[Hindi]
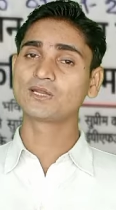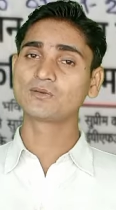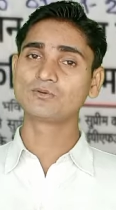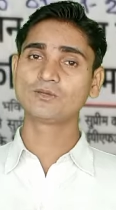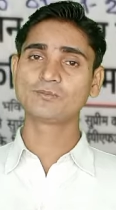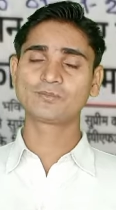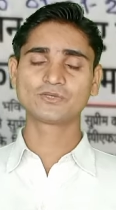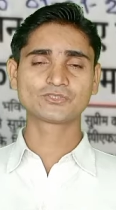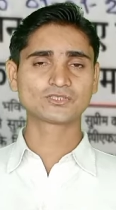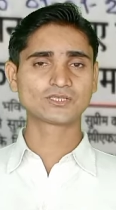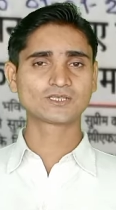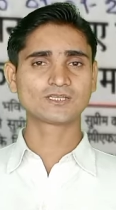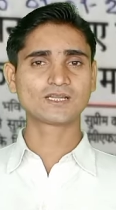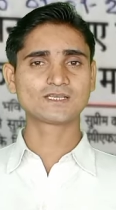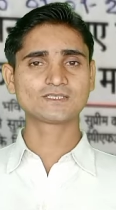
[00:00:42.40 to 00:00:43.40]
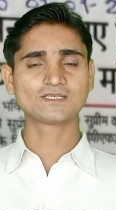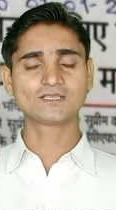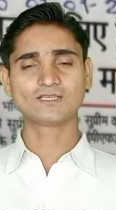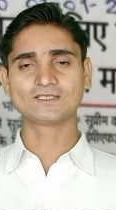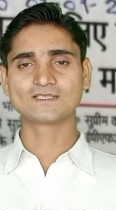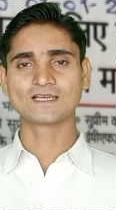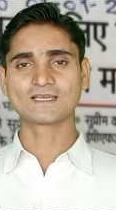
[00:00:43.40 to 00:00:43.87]
बढ़ी हुई पेंशन की
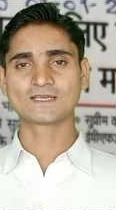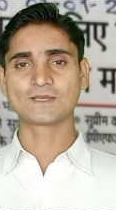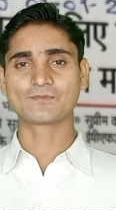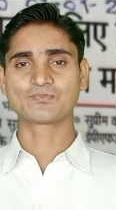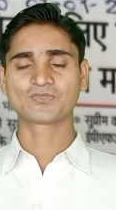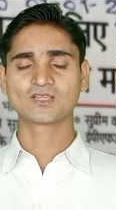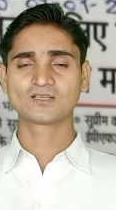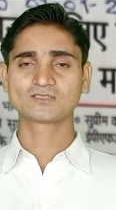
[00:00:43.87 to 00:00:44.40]
राशि दी जाएगी